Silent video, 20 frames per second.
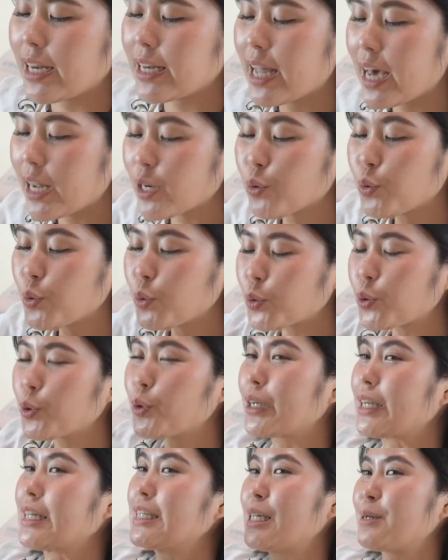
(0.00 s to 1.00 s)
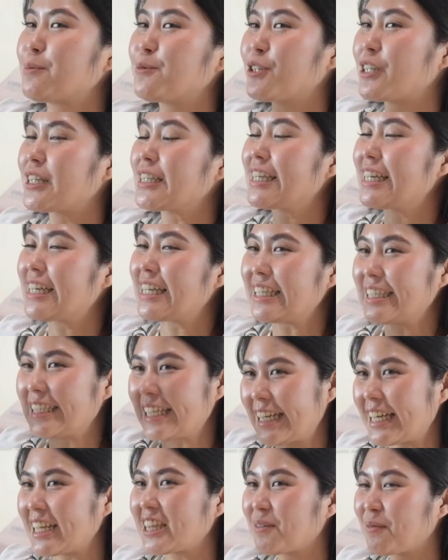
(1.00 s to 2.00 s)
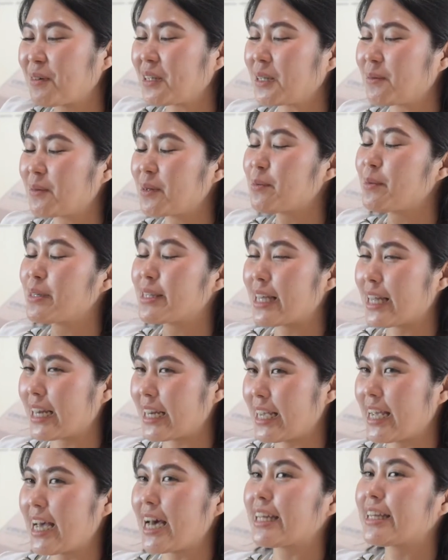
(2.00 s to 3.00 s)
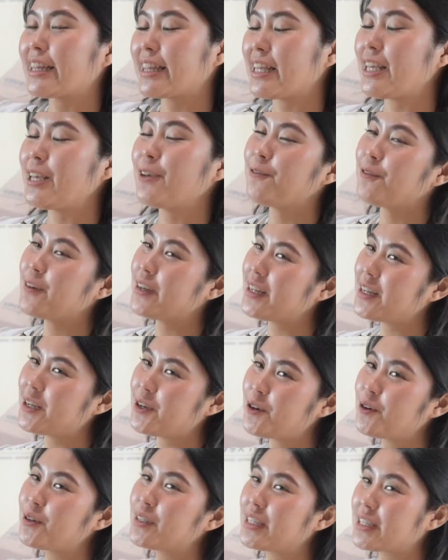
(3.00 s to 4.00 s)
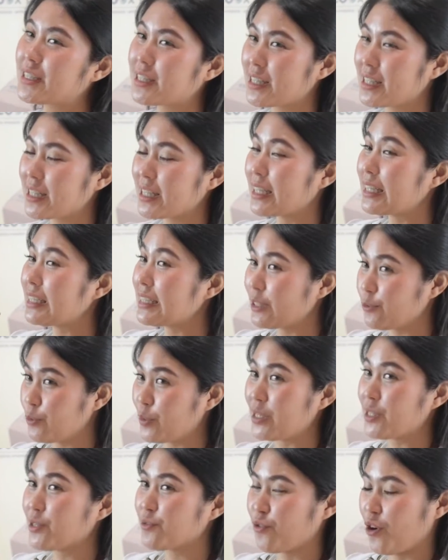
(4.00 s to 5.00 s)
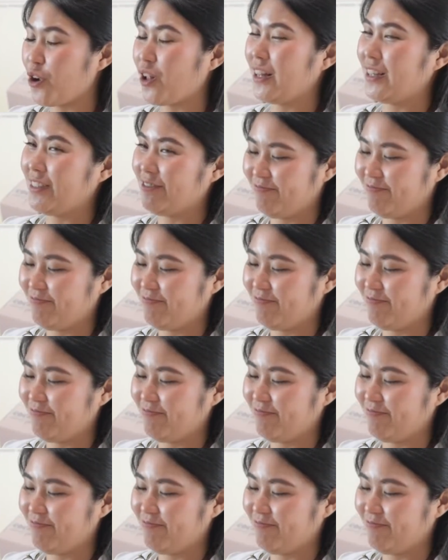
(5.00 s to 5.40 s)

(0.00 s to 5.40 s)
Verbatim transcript: Dan untuk resep coklat ganas ini teman-teman bisa lihat di video detik Swiss roll.